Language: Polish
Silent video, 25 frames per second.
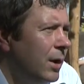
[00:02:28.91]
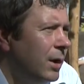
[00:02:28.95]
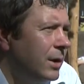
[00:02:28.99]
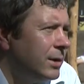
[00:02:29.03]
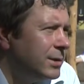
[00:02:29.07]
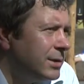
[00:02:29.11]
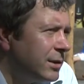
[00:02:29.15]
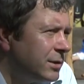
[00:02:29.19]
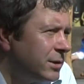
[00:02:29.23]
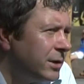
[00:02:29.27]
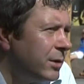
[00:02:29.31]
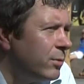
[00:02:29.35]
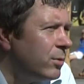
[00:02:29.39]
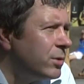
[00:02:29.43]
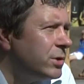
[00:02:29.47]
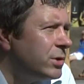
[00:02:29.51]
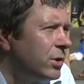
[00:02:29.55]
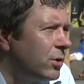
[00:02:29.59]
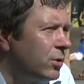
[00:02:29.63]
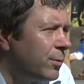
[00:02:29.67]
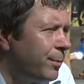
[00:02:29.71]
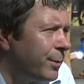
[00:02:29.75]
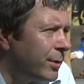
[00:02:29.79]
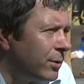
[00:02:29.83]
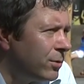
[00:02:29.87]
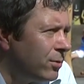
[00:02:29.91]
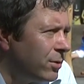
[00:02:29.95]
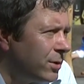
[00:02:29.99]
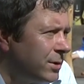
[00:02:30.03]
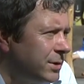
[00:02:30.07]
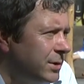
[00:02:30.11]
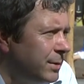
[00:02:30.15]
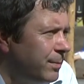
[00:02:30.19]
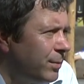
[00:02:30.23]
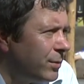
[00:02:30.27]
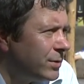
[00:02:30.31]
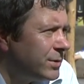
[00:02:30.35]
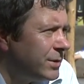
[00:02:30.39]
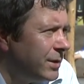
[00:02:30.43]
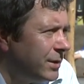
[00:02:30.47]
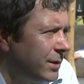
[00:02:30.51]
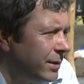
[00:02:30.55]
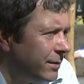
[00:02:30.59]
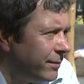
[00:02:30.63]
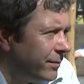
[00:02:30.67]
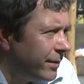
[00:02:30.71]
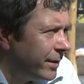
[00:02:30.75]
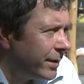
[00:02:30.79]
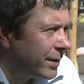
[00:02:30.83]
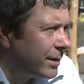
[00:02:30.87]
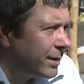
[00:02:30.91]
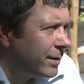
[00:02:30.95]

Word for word: Zaczęło się od produkcji pozytywek.